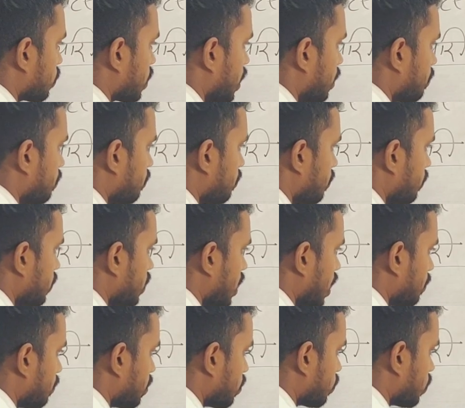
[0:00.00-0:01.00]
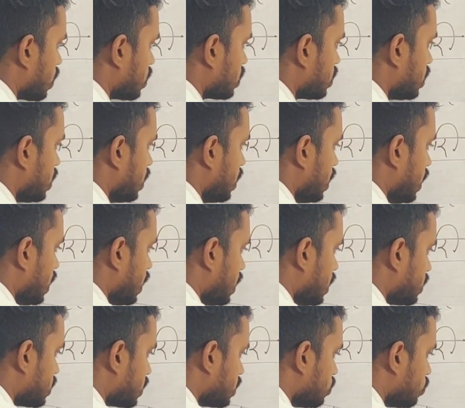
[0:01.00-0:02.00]
तो गेप यहाँ पे होना चाहिए
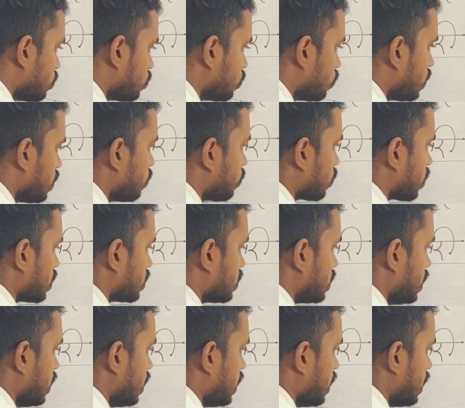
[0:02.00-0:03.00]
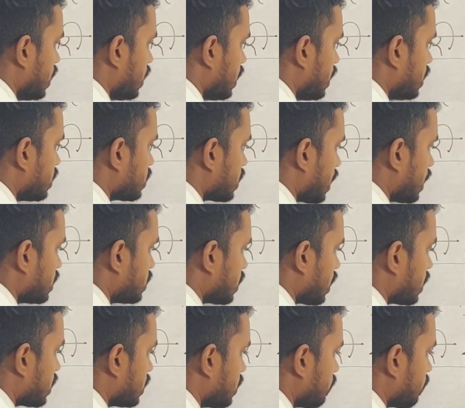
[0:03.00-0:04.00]
इसकी जो दूरी होना चाहिए ये साढ़े
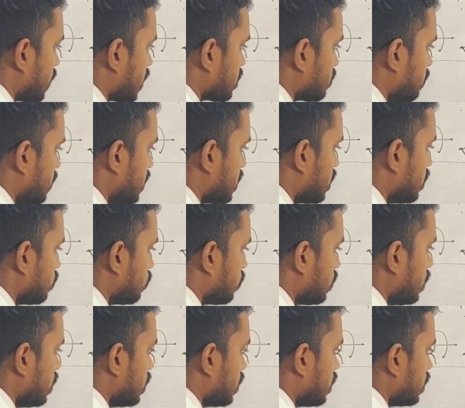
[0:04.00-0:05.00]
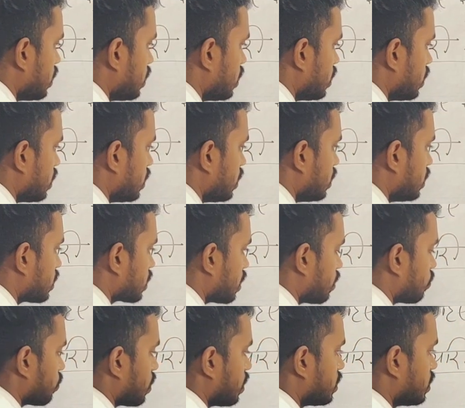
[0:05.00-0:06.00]
चार से पाँच फीट की दूरी
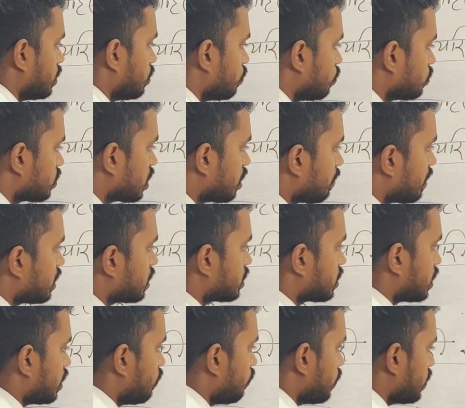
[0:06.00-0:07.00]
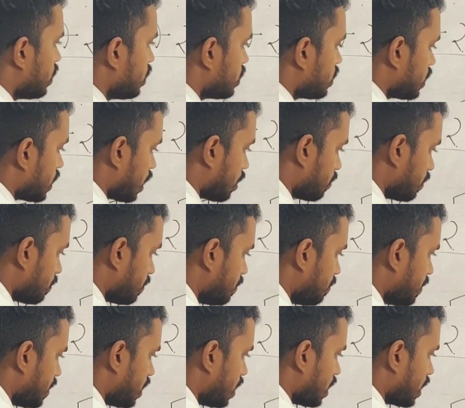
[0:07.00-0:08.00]
इसका होना चाहिए उसके बाद सेम विधि से यहाँ पे भी
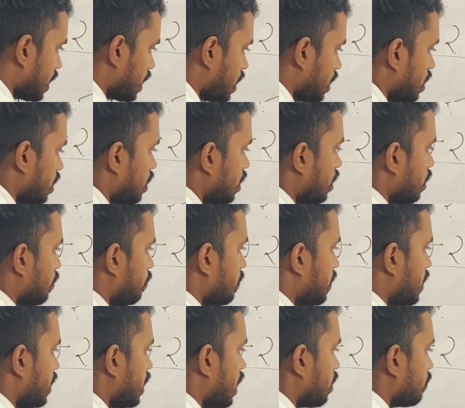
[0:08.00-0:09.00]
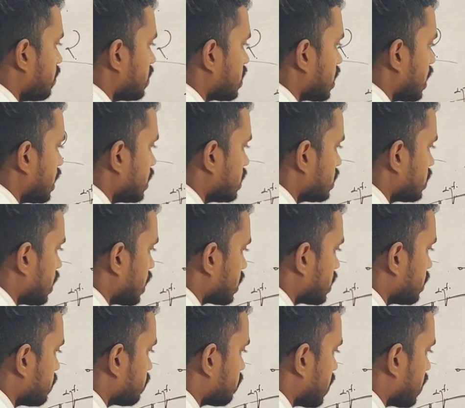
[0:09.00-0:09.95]
फिर लगेगा फिर यहाँ पे साढ़े चार से